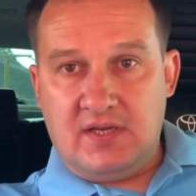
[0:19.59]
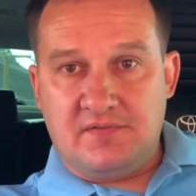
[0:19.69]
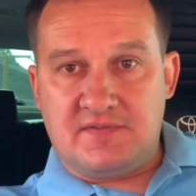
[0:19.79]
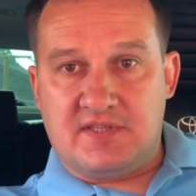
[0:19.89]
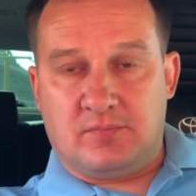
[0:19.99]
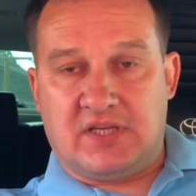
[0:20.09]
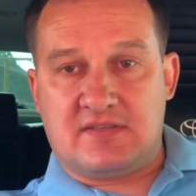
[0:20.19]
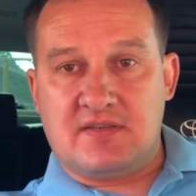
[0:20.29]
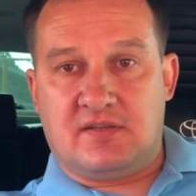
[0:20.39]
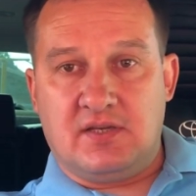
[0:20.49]
в
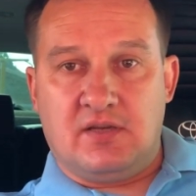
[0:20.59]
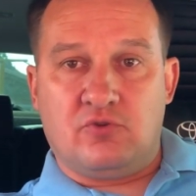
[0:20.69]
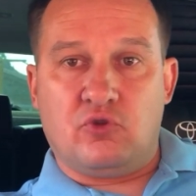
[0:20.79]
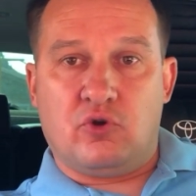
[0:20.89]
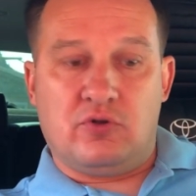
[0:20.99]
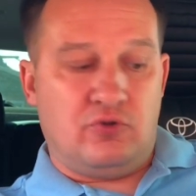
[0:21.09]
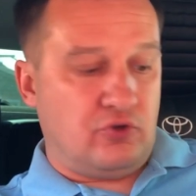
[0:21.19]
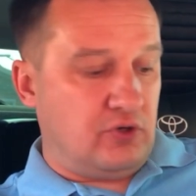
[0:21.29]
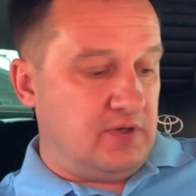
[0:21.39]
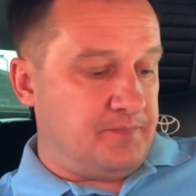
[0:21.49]

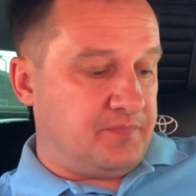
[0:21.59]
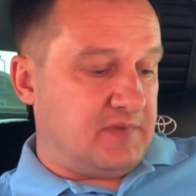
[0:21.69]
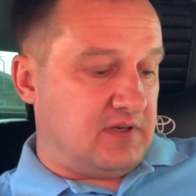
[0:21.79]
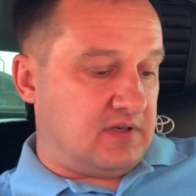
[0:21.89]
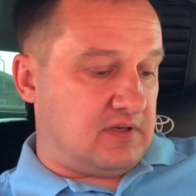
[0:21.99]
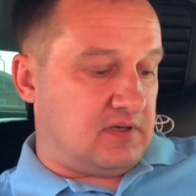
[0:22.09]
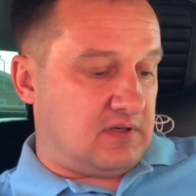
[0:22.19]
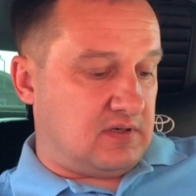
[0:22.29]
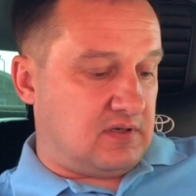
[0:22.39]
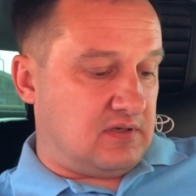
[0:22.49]
17.00
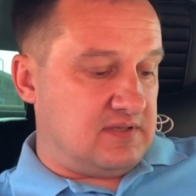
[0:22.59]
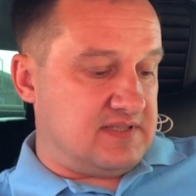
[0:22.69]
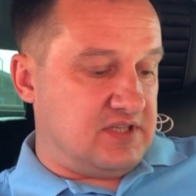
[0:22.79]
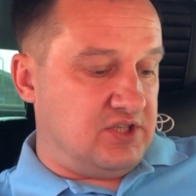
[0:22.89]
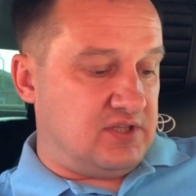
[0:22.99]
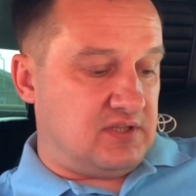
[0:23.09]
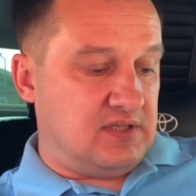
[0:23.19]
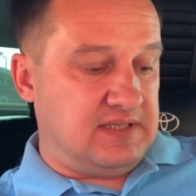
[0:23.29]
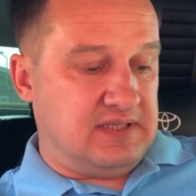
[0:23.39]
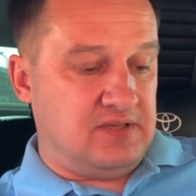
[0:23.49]
э, Зенит
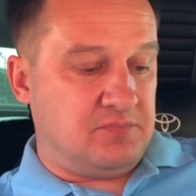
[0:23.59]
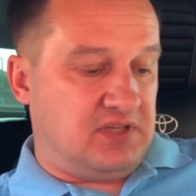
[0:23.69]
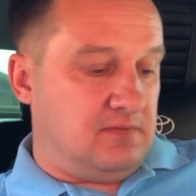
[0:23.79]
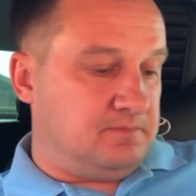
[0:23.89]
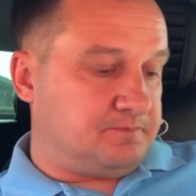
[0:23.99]
Химки.